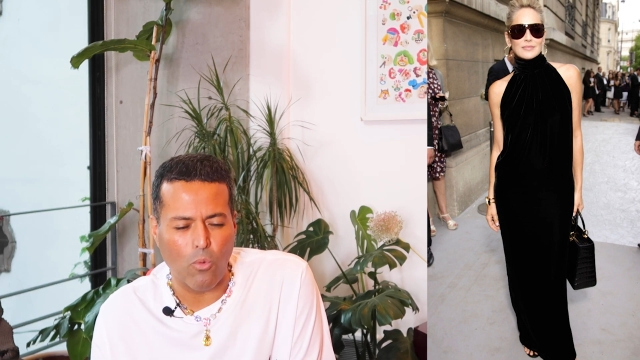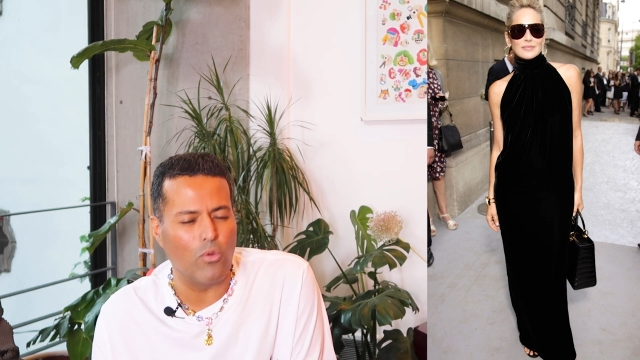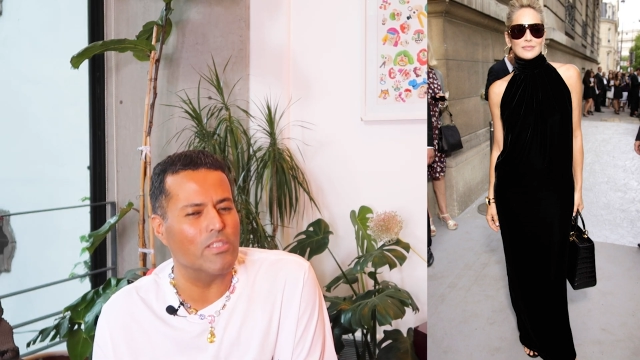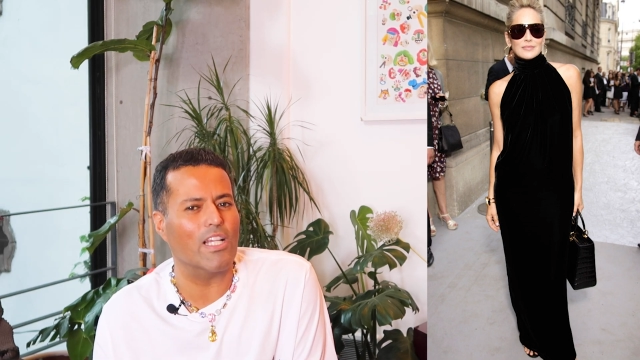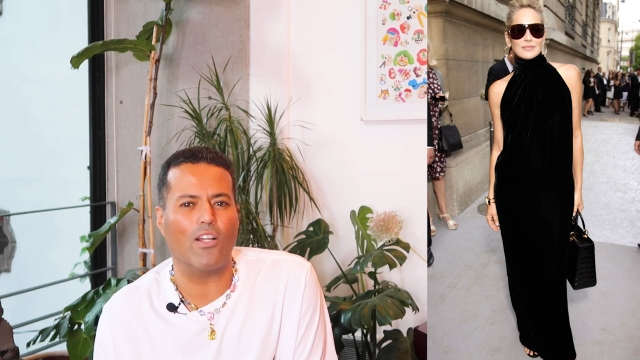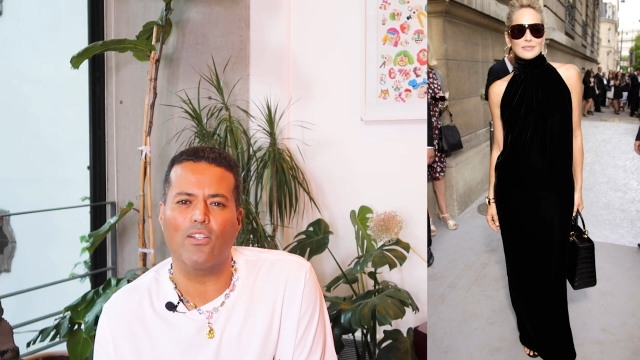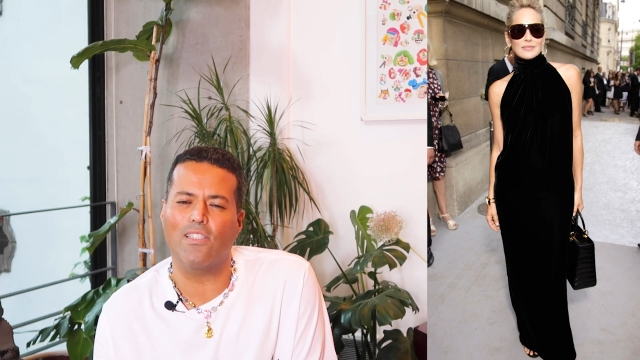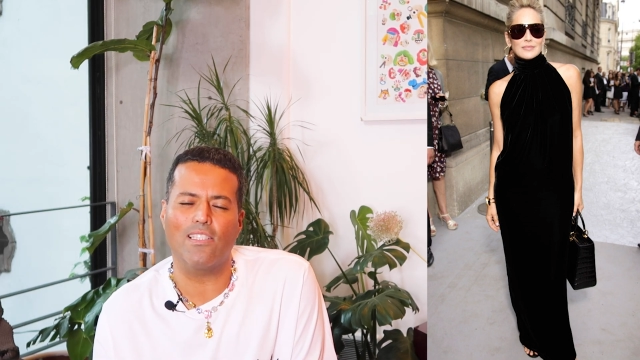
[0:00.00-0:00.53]

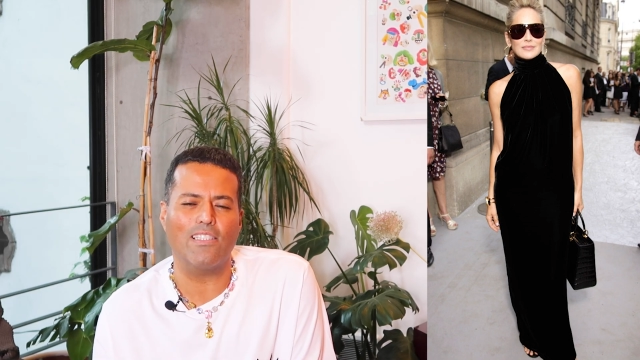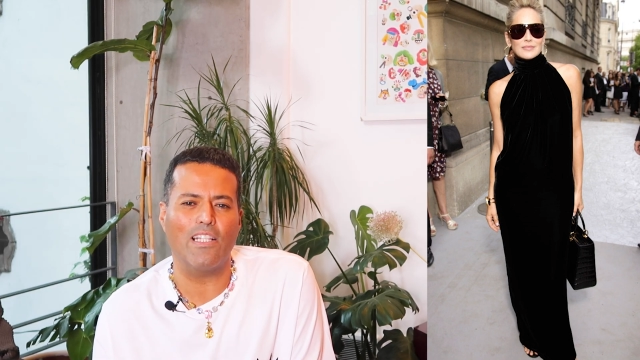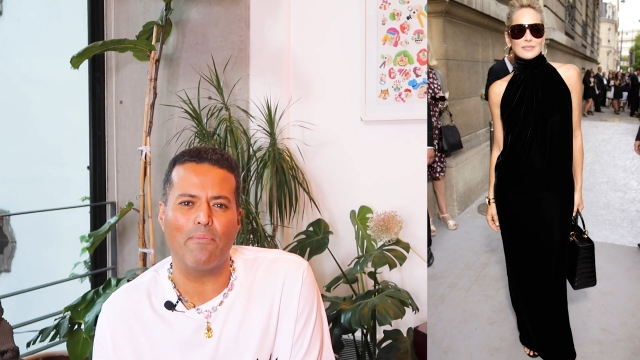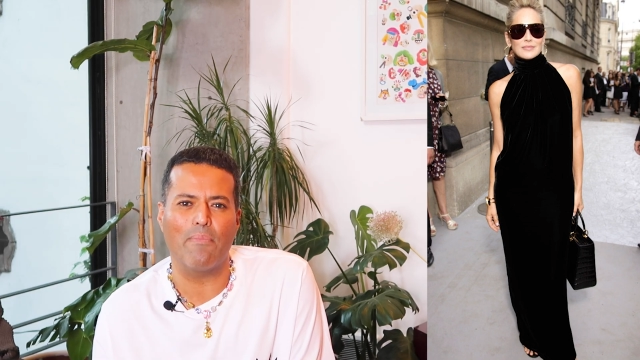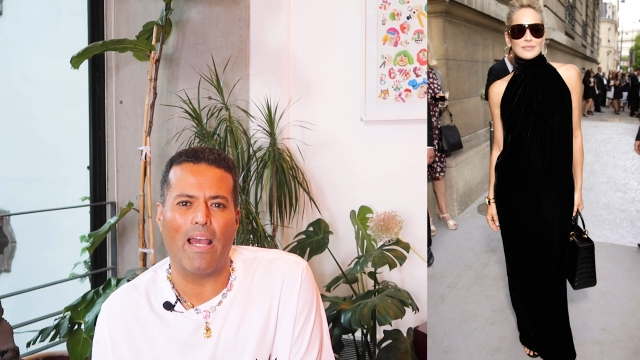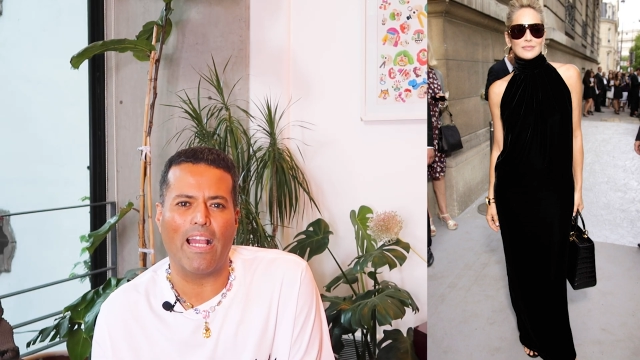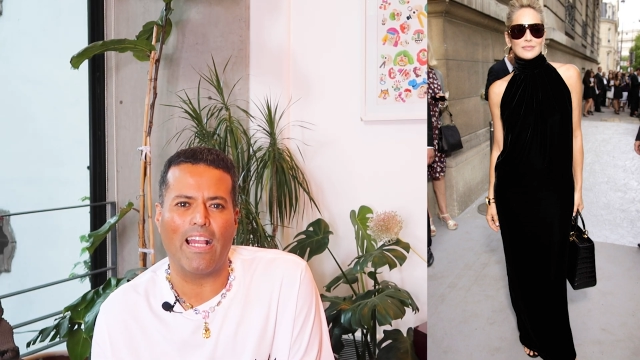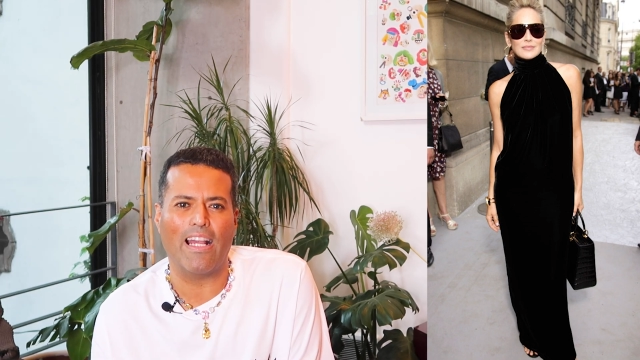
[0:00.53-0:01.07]
usa cosas
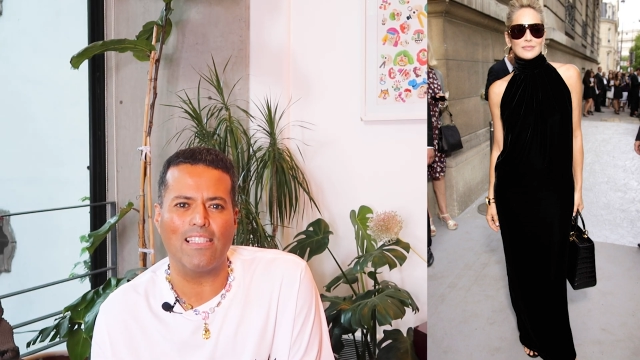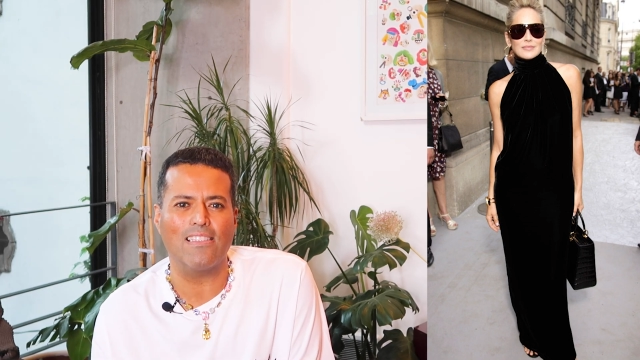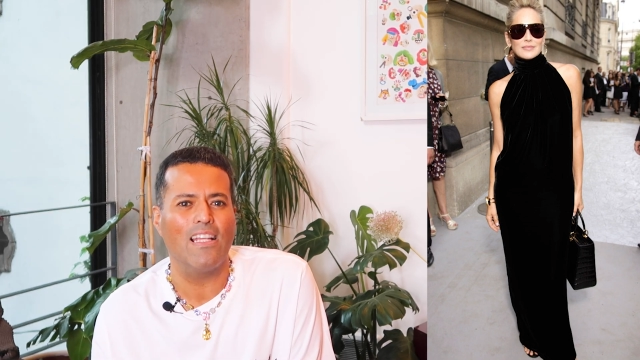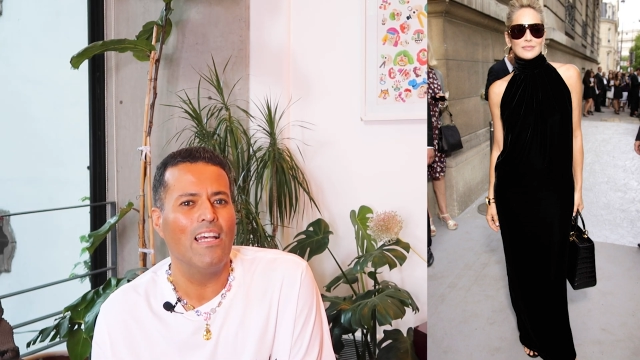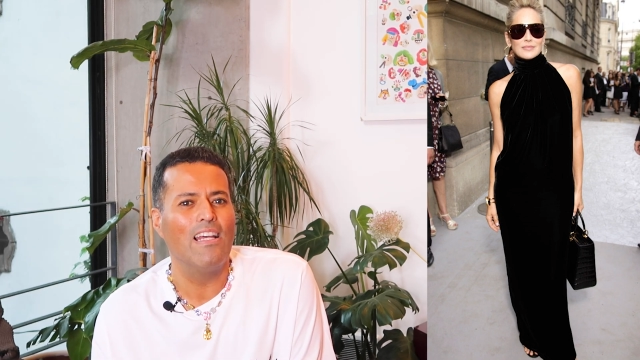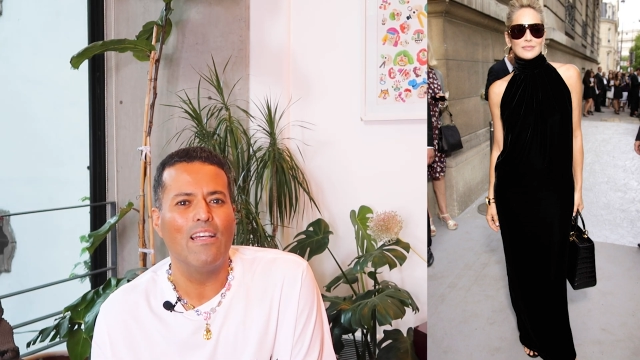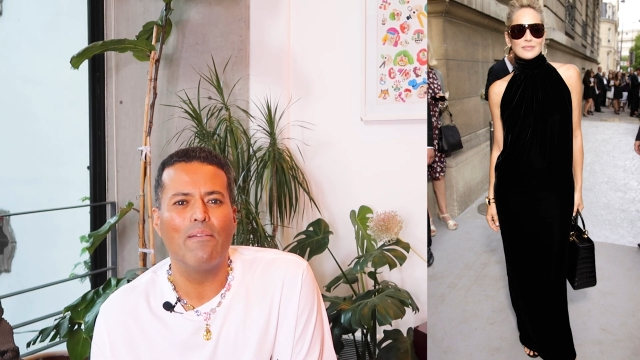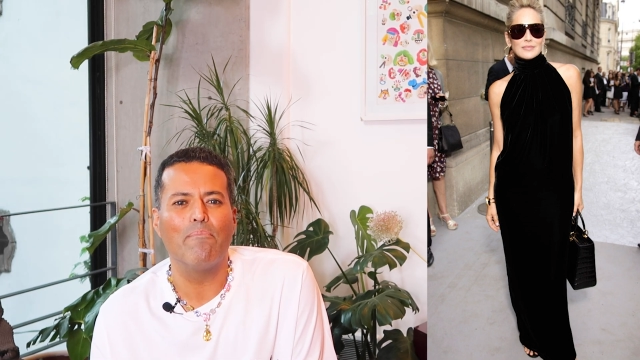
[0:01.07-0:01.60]
sin mangas
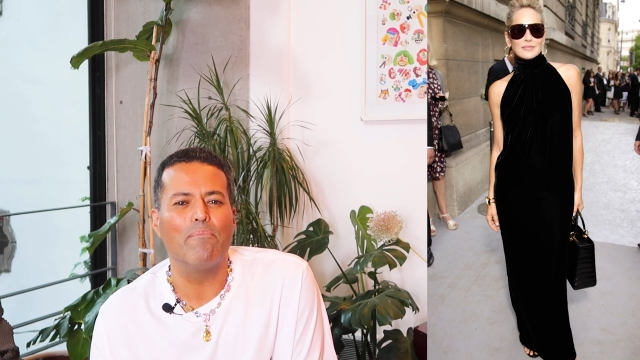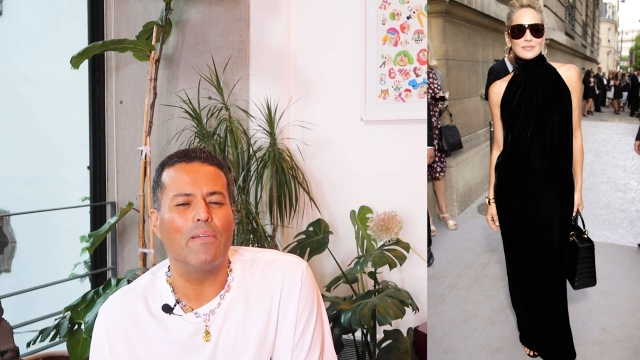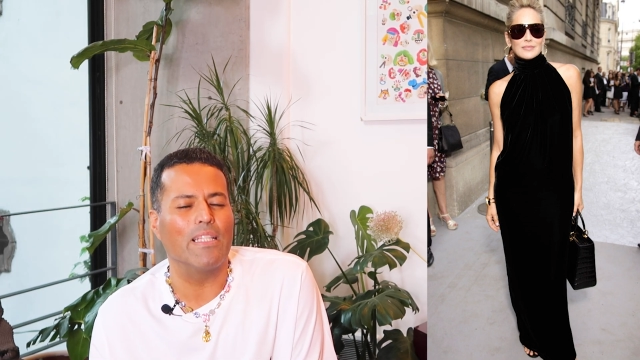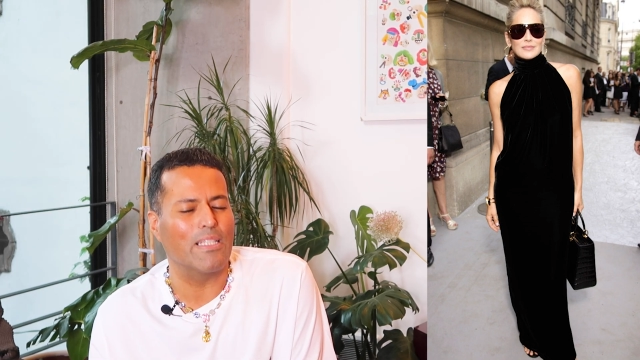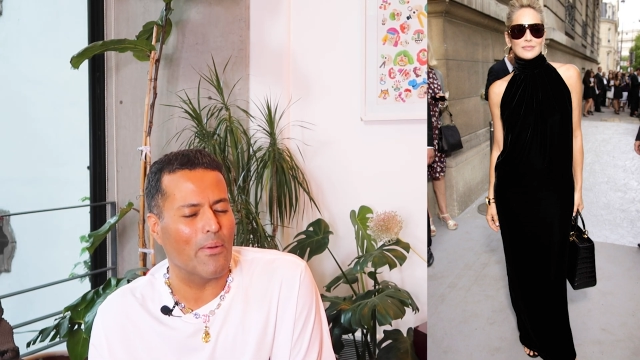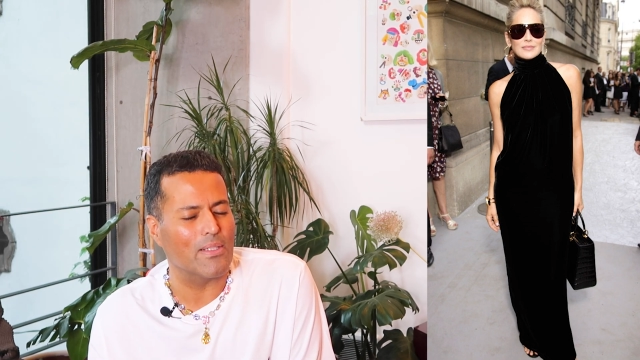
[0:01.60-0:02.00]
y